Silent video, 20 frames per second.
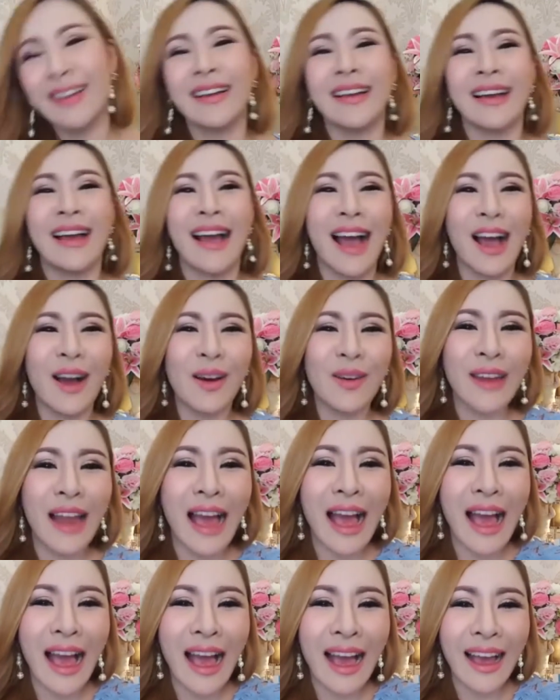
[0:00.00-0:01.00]
เอา
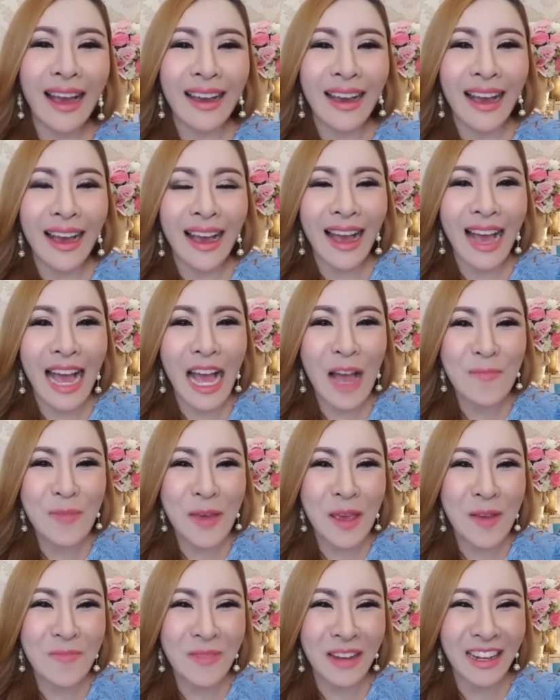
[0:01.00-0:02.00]
ละอ่า
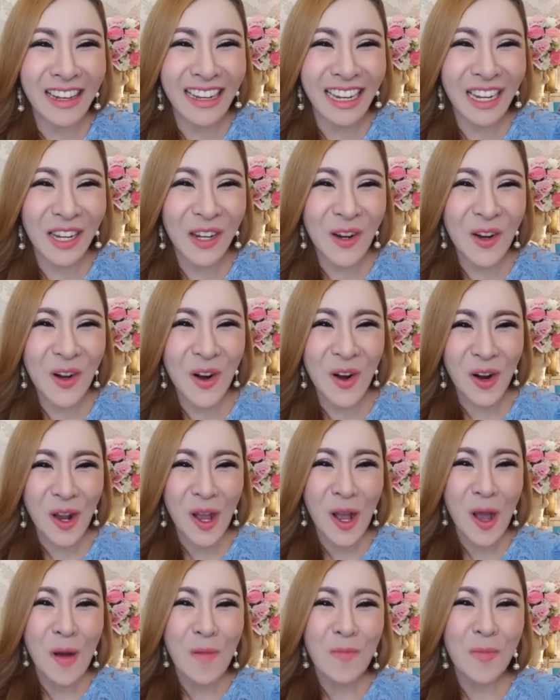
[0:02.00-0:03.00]
พิมพ์มาเลยลูก
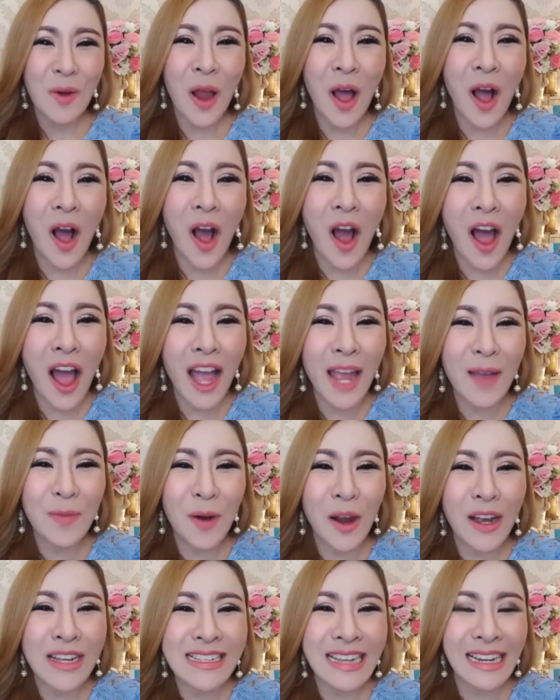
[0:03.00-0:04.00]
พลอยพล
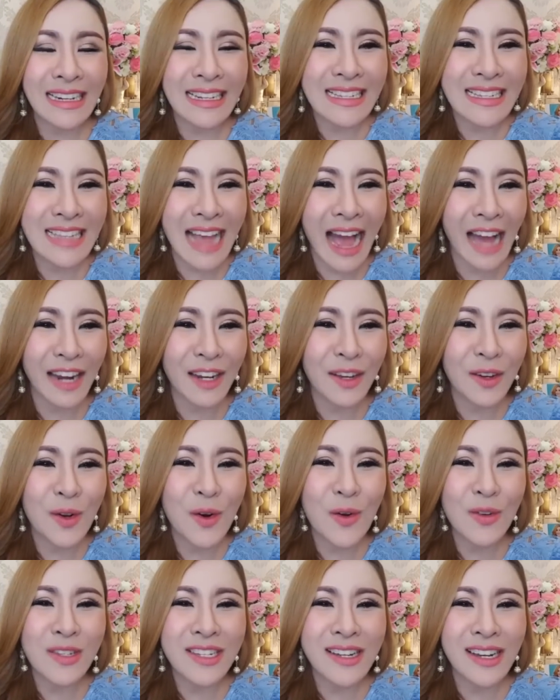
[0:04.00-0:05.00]
อยชลิสานะลู
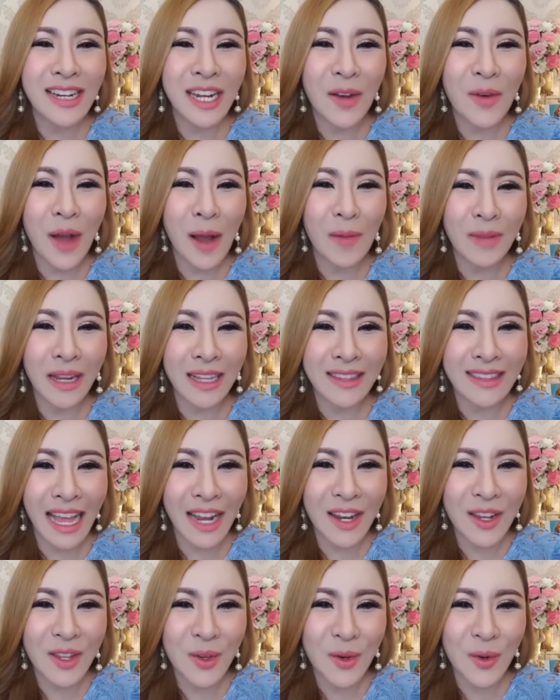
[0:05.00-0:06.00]
กเชื่อในความกตั
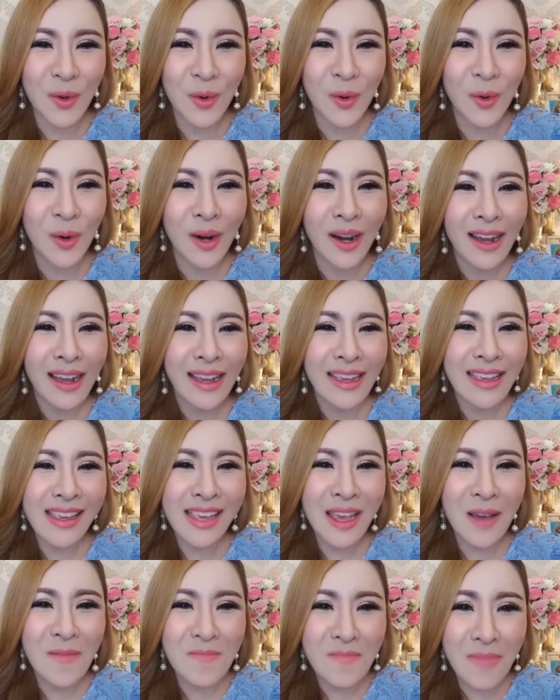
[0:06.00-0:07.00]
ญญู
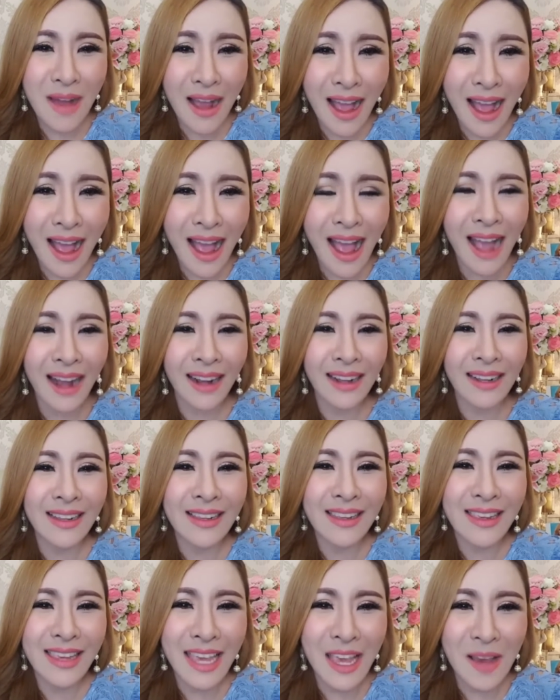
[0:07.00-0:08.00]
เยี่ยมมาก
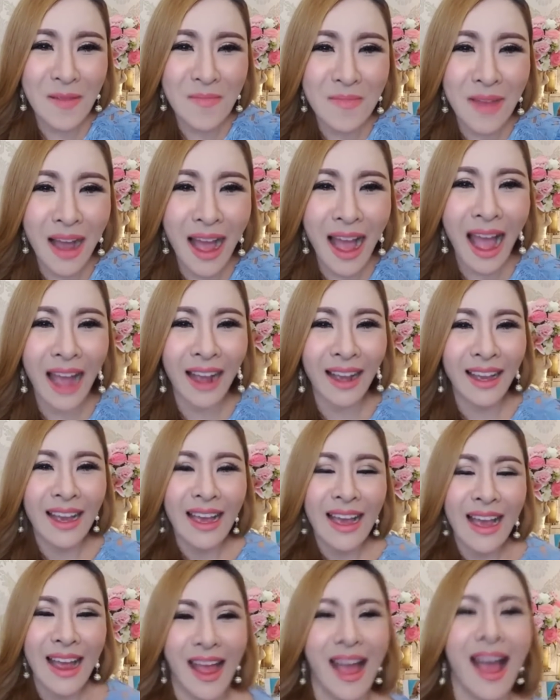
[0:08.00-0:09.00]
เยี่ยมมาก
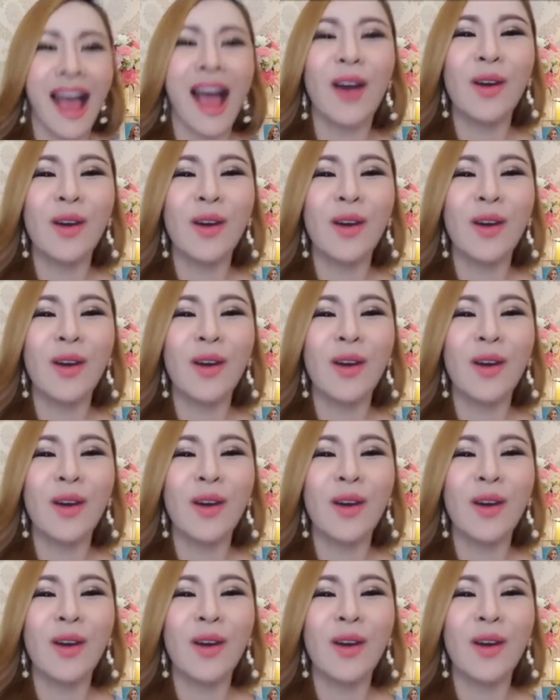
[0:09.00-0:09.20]
เอา